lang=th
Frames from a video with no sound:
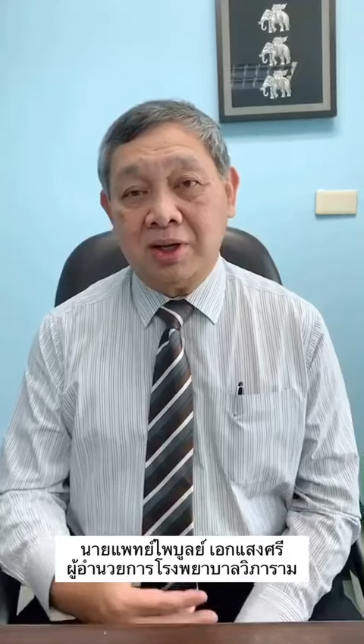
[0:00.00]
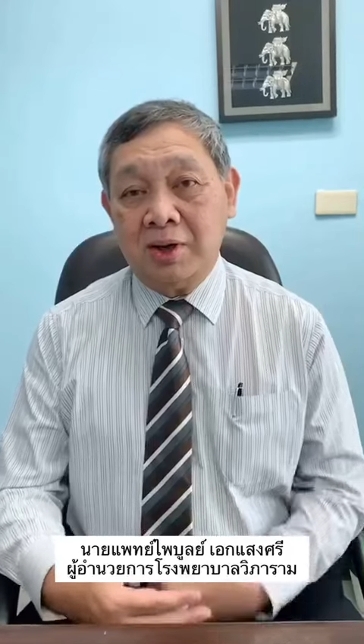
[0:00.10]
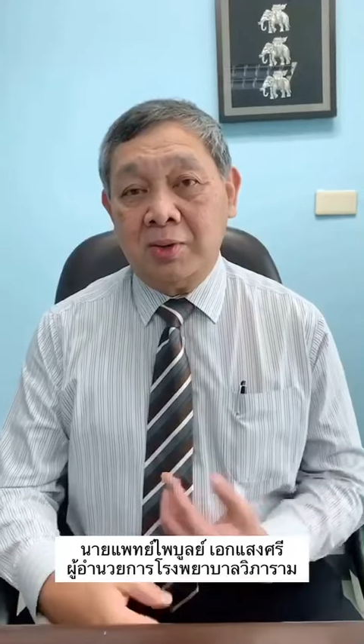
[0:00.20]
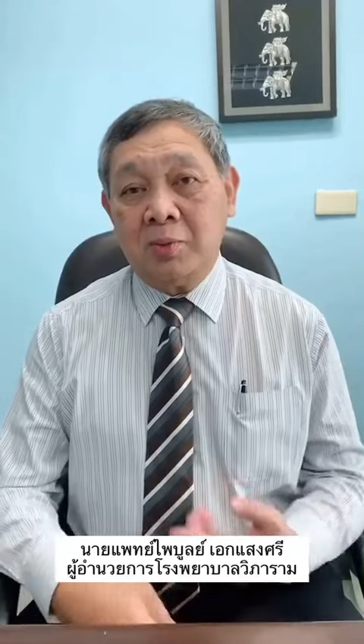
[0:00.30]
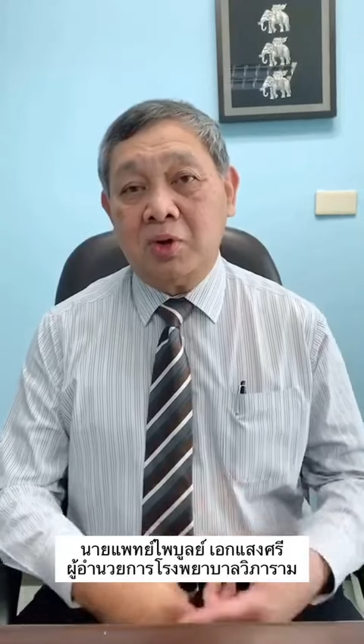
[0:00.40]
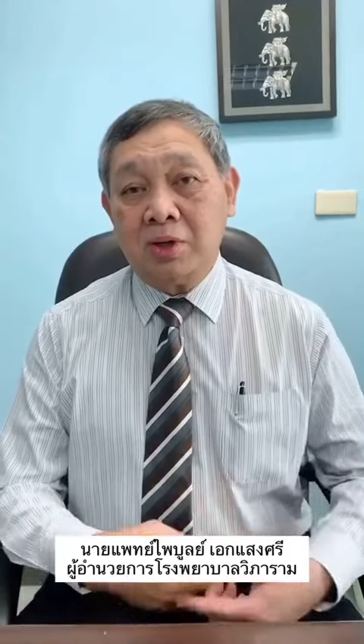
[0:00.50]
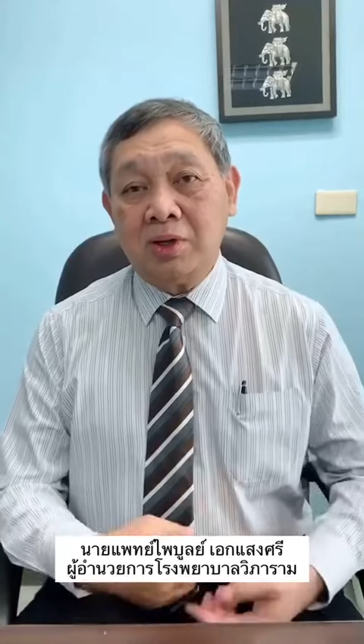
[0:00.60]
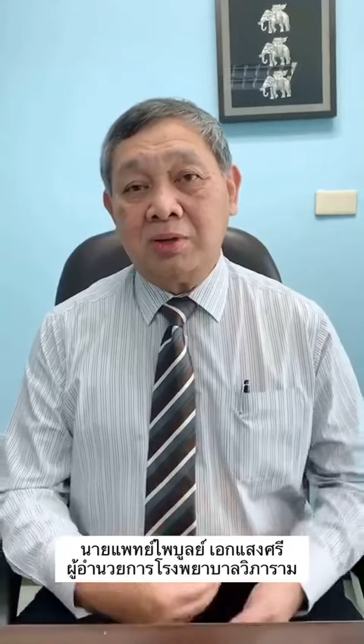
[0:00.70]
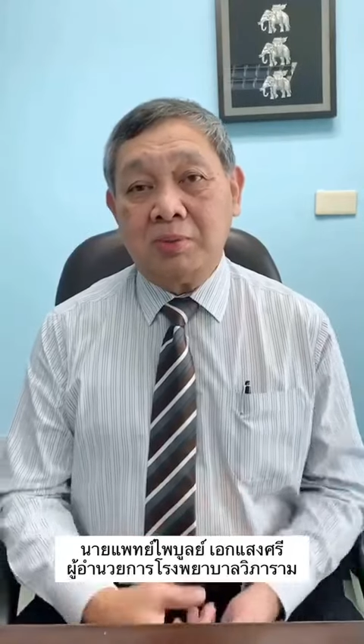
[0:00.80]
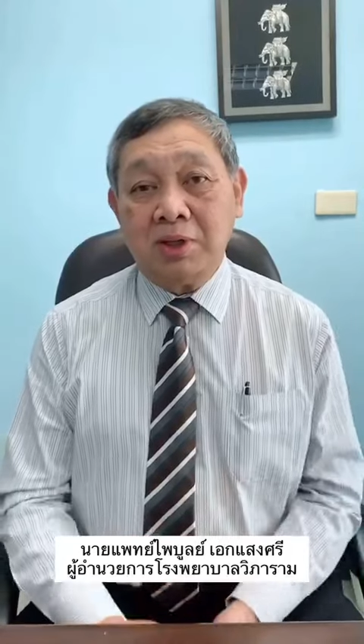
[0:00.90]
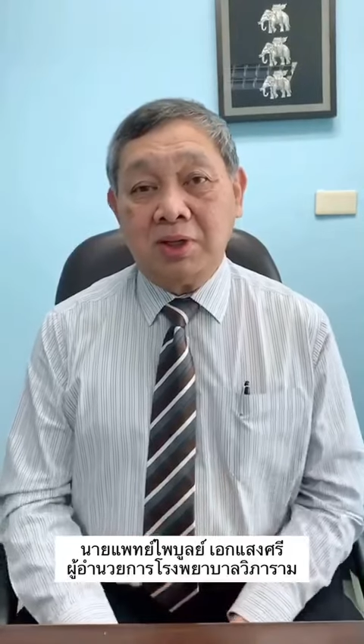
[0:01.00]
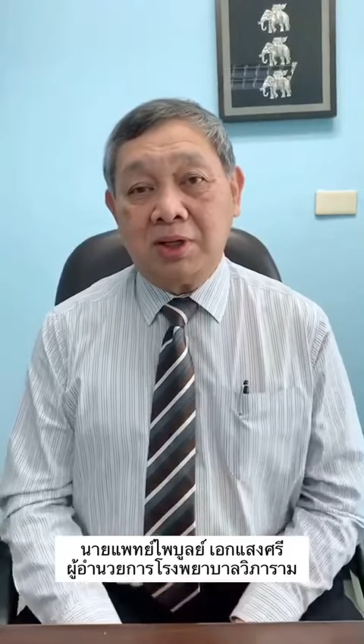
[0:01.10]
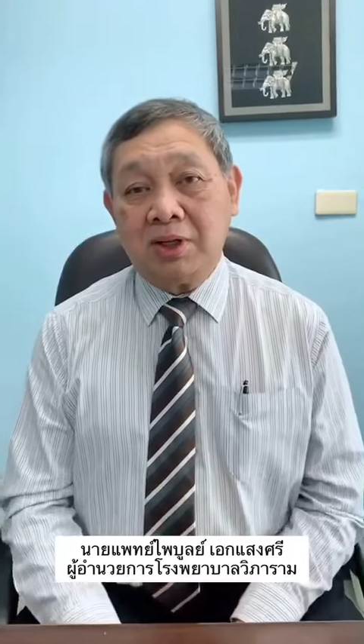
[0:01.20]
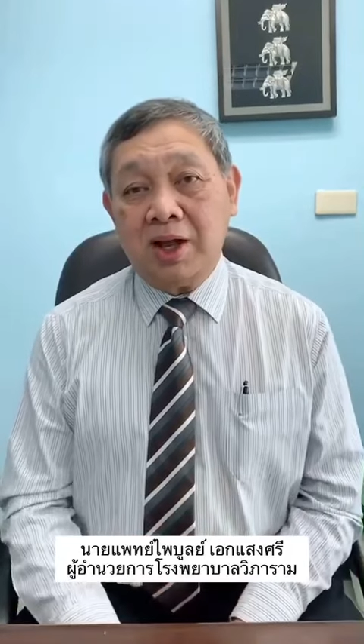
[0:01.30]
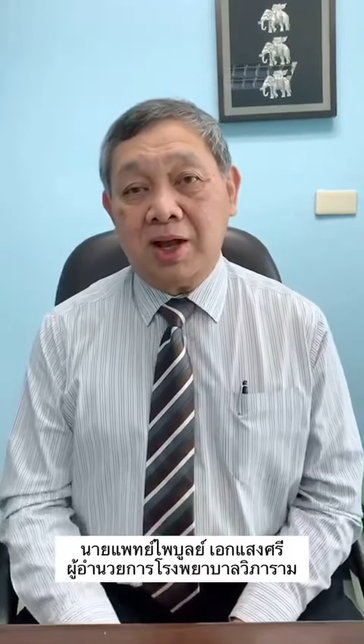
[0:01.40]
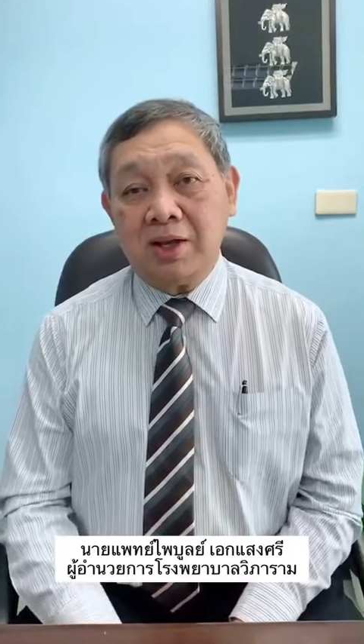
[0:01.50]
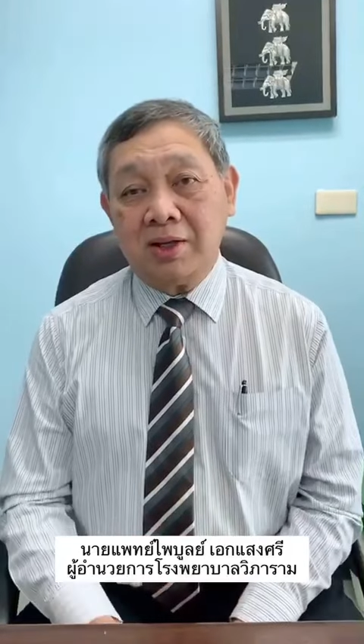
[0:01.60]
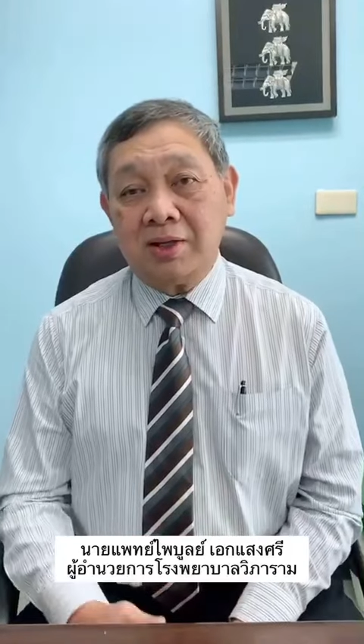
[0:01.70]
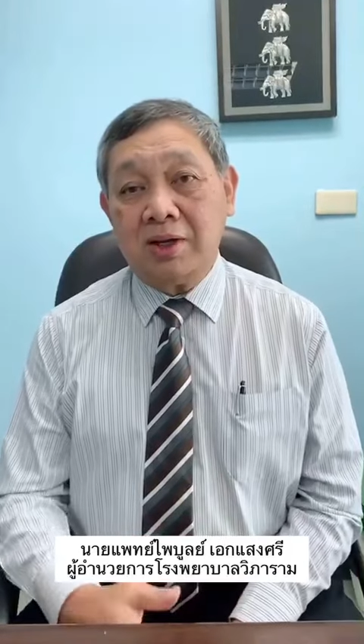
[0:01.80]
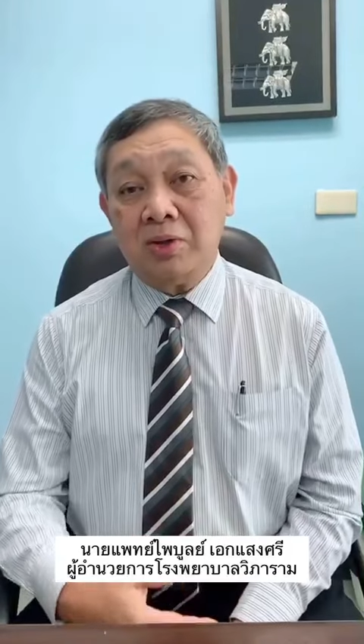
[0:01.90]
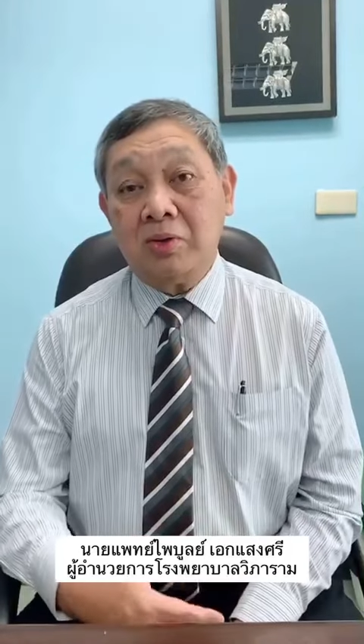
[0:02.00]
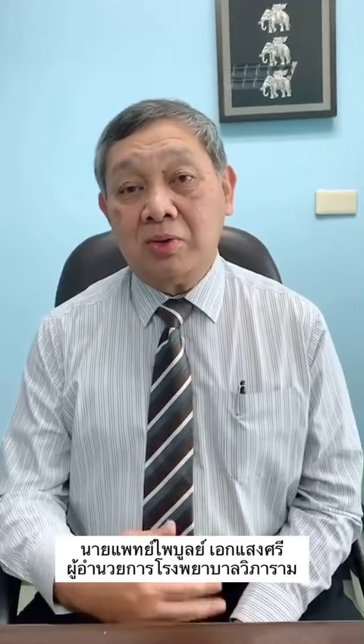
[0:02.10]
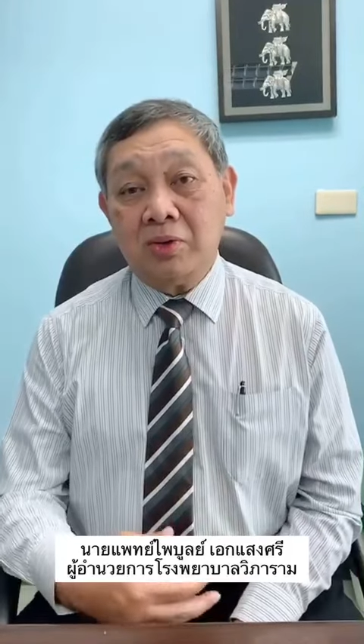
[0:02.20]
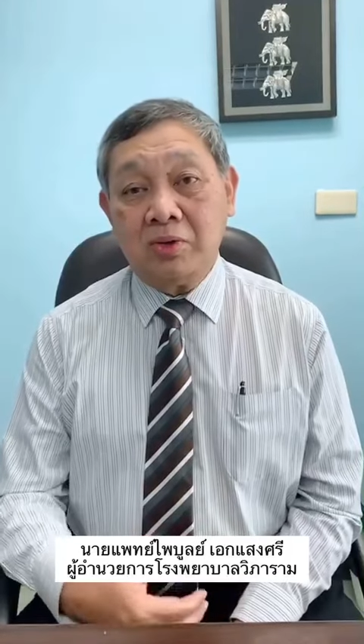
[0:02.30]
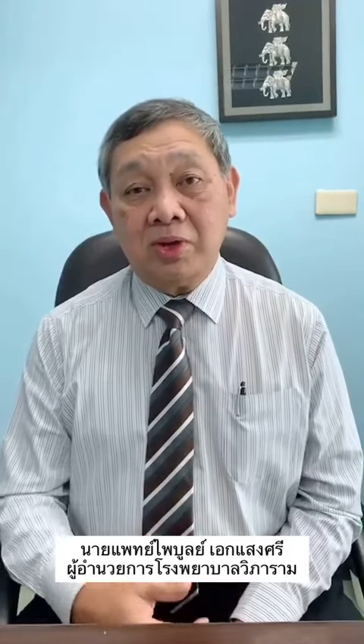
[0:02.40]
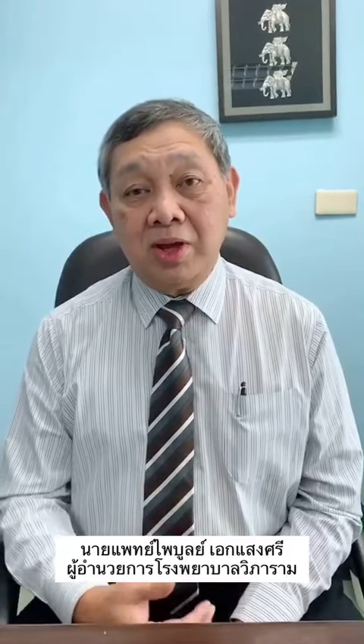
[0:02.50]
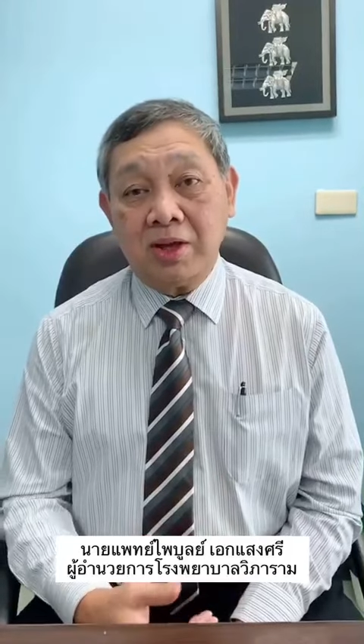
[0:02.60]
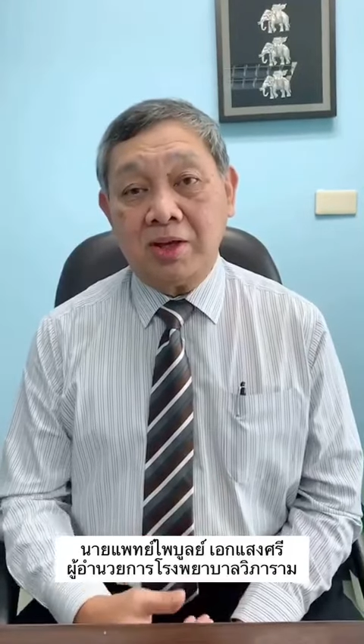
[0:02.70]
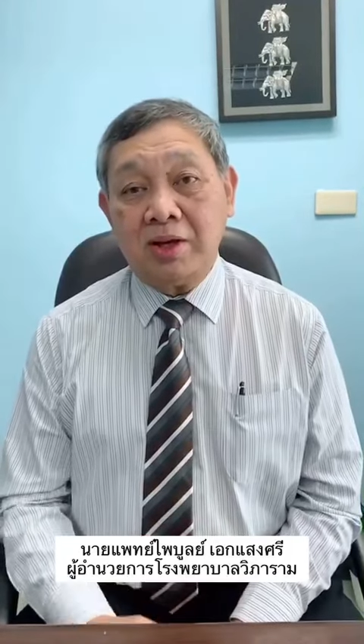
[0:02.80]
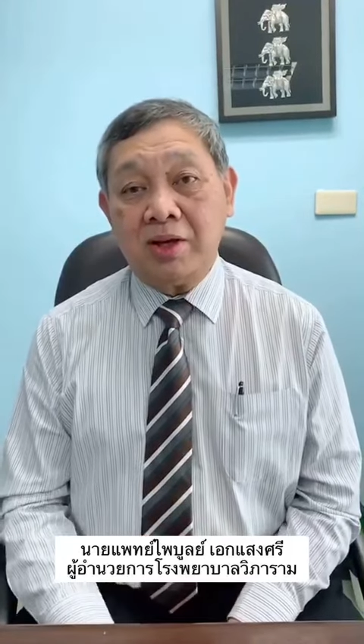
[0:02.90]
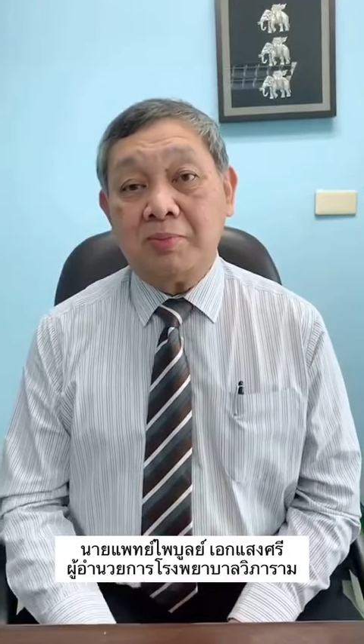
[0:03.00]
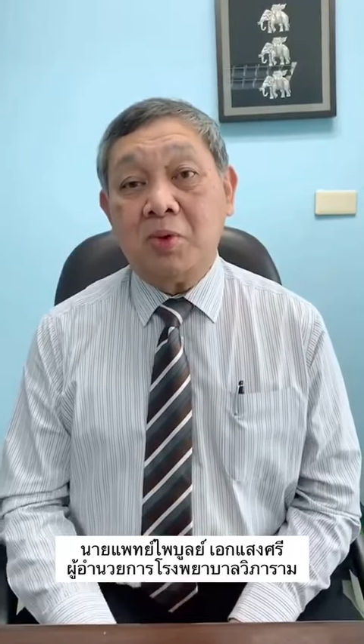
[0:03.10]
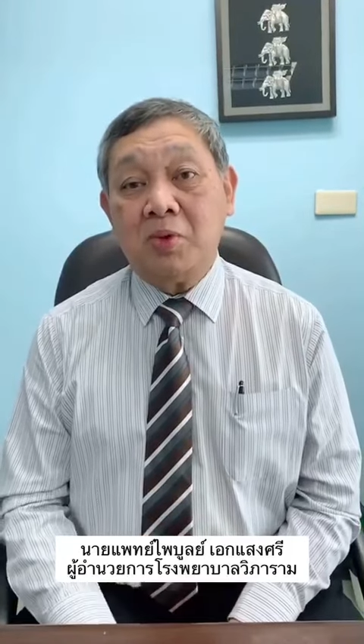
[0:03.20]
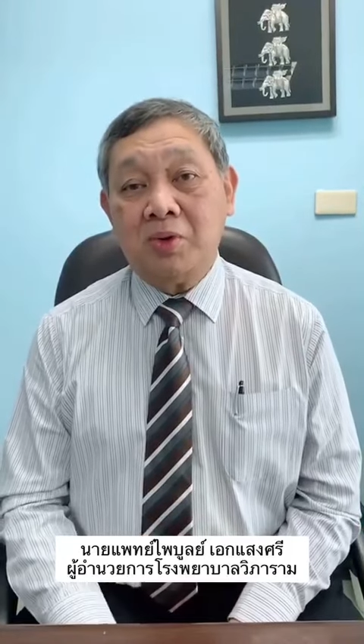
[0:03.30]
พวกเครื่องมือต่างๆอย่าง เช่นยกยกตัวอย่างเช่นเอ็กโม